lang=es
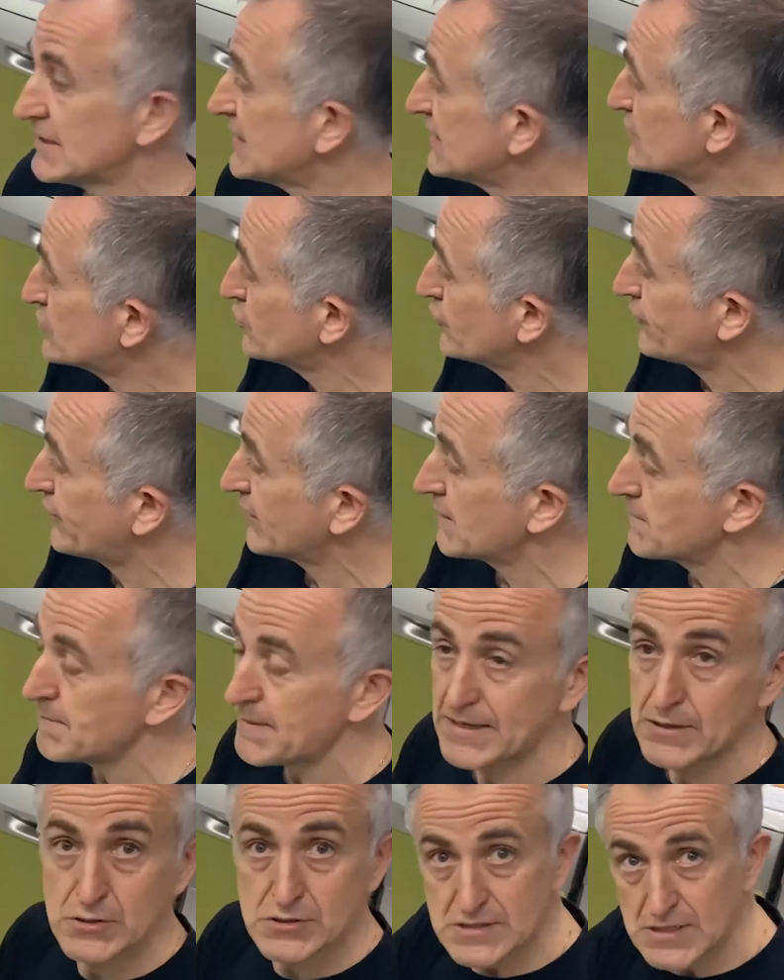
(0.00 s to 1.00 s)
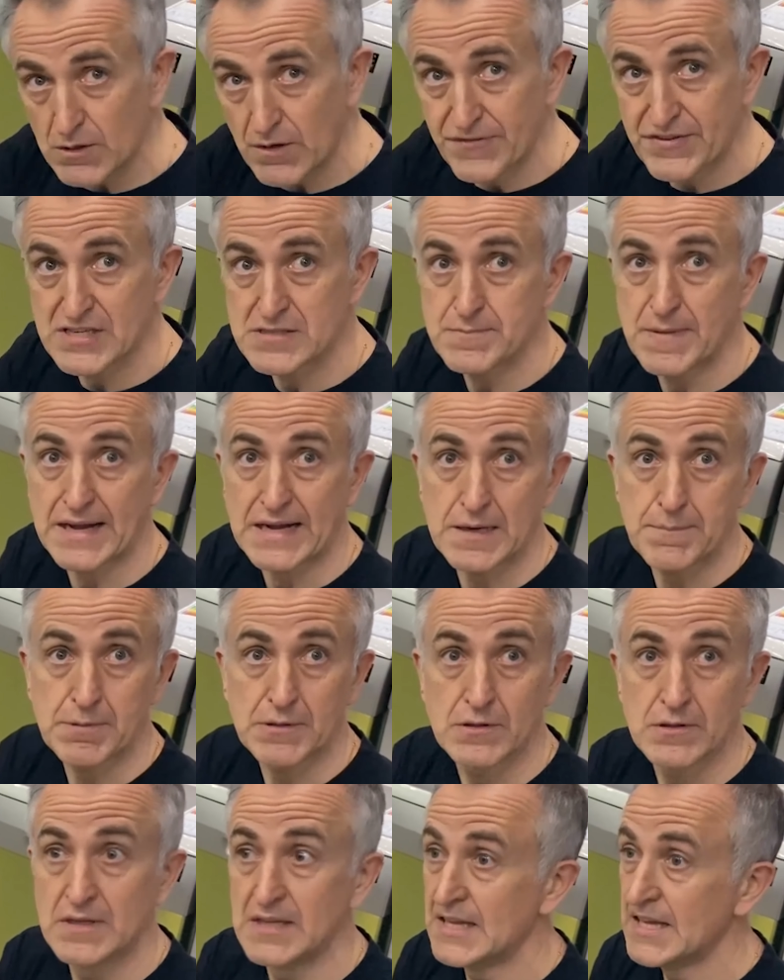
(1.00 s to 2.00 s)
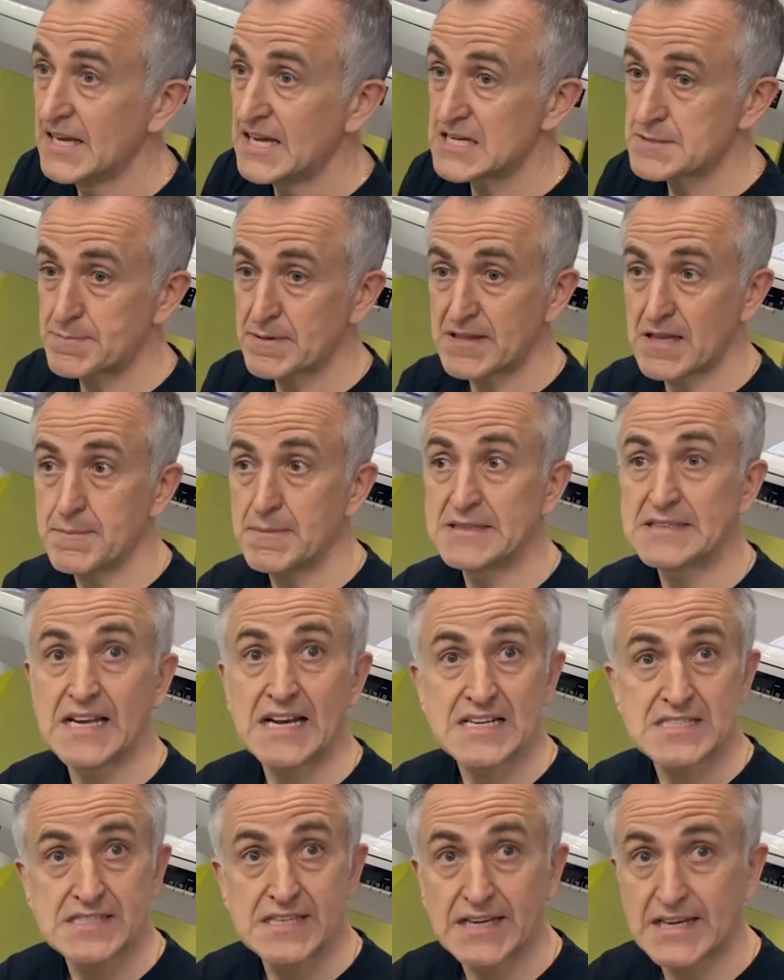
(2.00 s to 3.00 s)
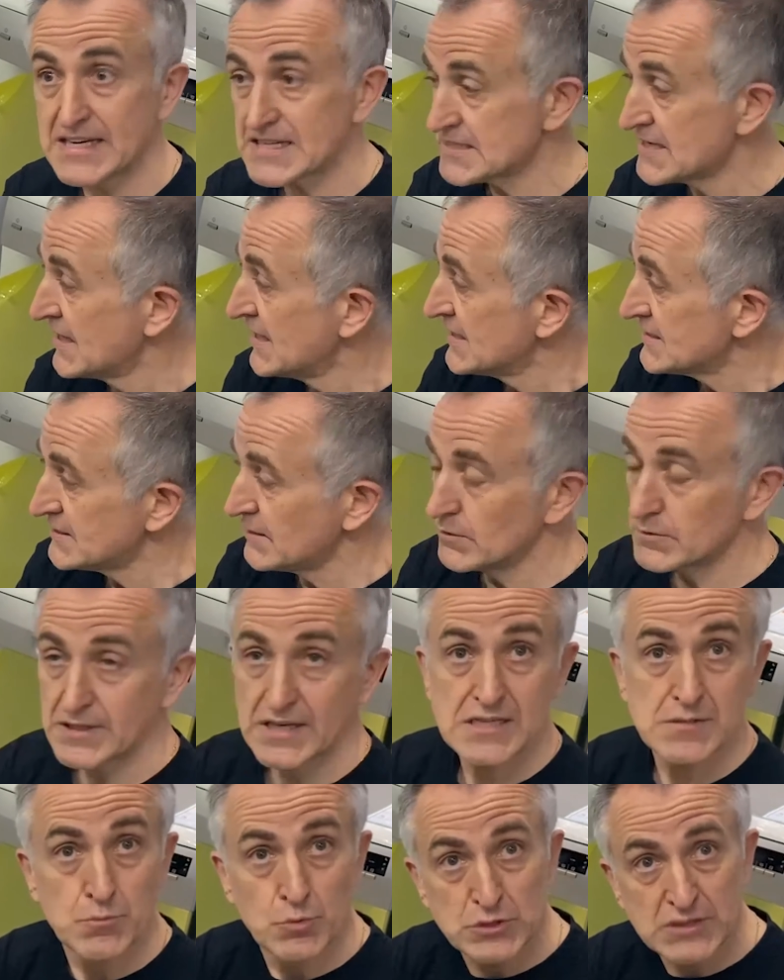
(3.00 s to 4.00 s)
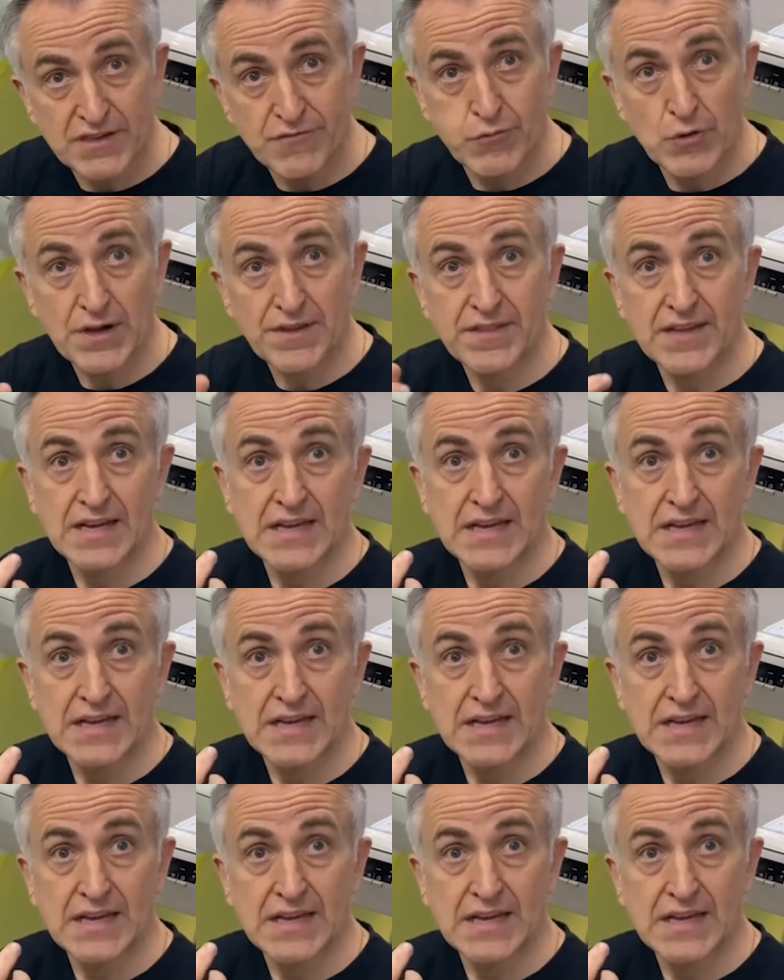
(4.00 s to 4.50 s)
y sufre menos y lo hacéis más rápido, especialmente las chicas si no tenéis mucha fuerza